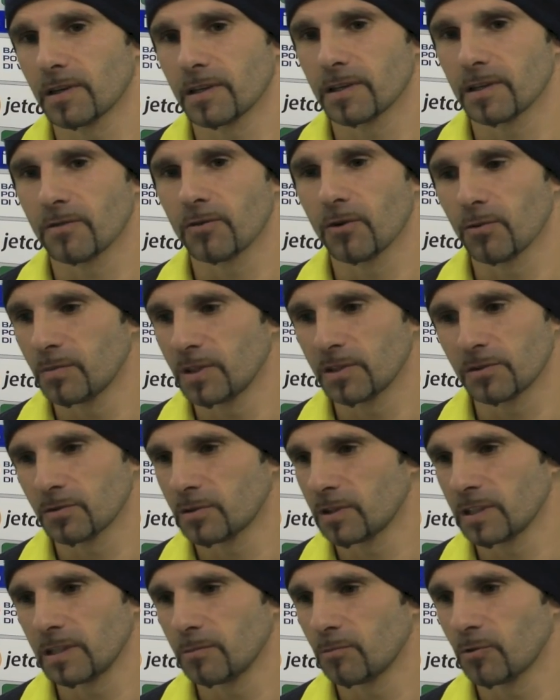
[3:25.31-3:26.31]
Eh, io avevo
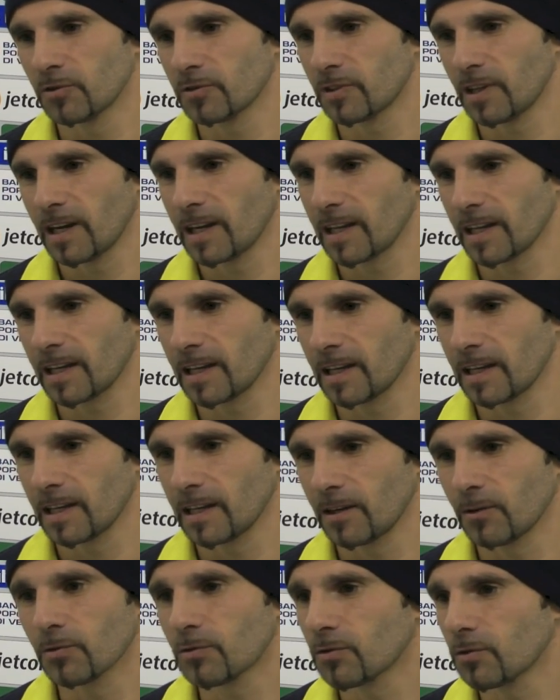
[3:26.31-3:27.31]
bisogno di mostrare che
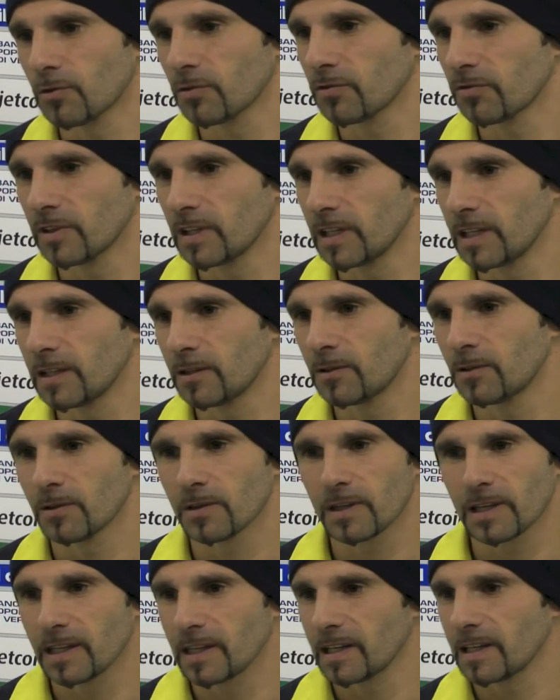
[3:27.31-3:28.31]
non sono finito,
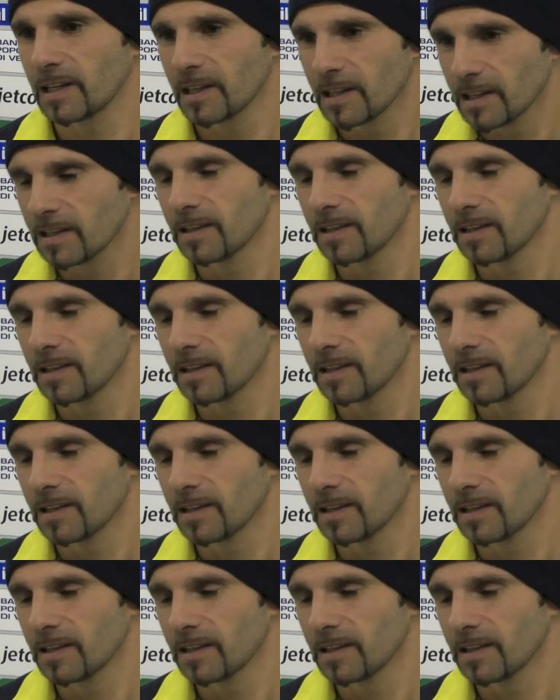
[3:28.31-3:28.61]
che,